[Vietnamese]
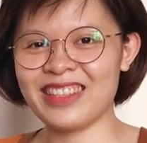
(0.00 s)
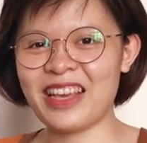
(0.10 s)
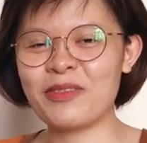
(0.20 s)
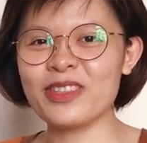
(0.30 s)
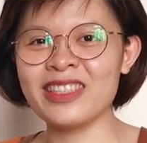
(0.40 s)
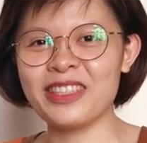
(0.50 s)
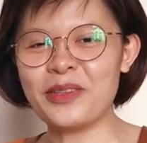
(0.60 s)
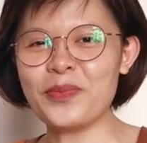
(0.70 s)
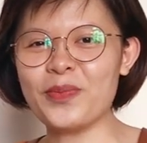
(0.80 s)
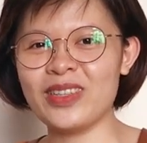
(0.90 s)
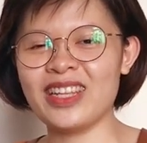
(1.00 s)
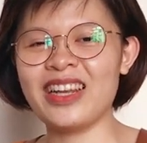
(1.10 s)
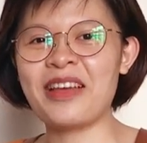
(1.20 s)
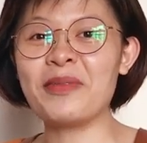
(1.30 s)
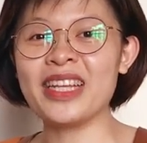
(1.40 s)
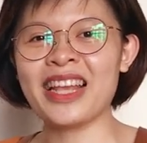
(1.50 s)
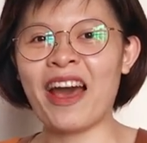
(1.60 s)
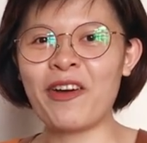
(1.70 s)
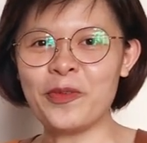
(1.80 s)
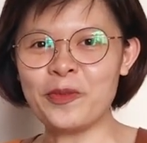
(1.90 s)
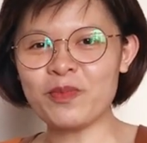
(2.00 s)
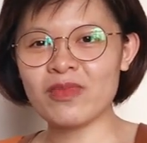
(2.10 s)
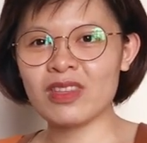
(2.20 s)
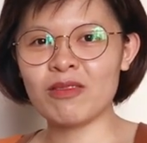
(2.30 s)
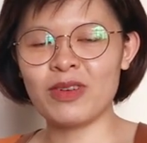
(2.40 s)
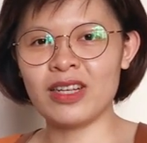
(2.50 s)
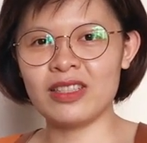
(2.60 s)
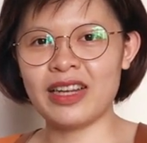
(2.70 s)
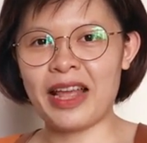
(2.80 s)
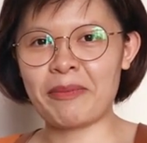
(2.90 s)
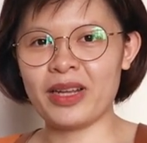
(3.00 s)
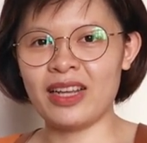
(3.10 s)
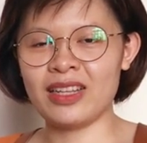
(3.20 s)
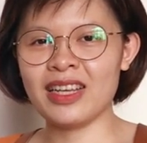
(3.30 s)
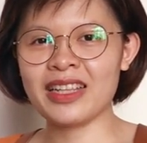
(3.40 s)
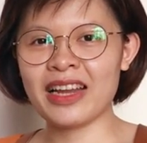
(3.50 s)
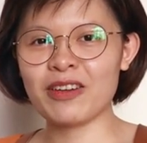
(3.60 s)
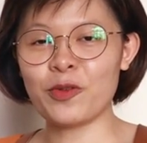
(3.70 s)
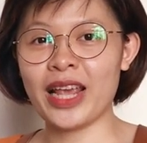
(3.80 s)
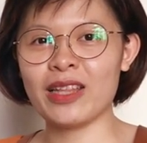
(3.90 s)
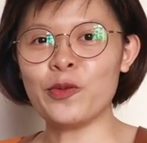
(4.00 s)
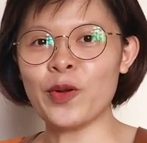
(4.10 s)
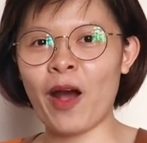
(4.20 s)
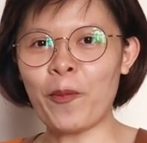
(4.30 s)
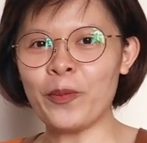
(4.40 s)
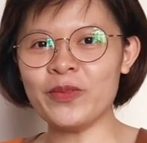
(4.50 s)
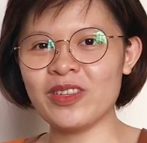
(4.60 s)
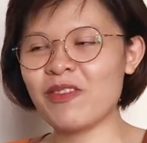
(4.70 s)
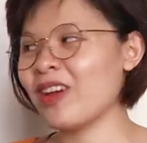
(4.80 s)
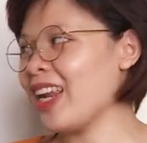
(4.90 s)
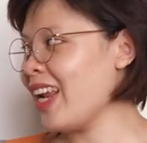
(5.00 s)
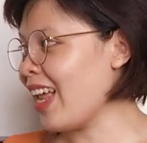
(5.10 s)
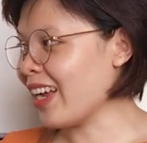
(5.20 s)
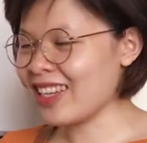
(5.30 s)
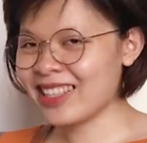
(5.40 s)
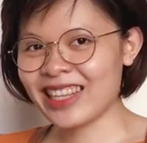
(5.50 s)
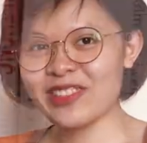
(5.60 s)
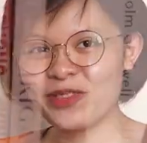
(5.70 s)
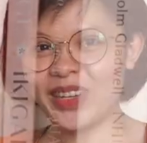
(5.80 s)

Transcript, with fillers: Chào mọi người, mình tên là Minh Châu. Mình làm nghề chế tác đồ da thủ công và đây là kệ sách của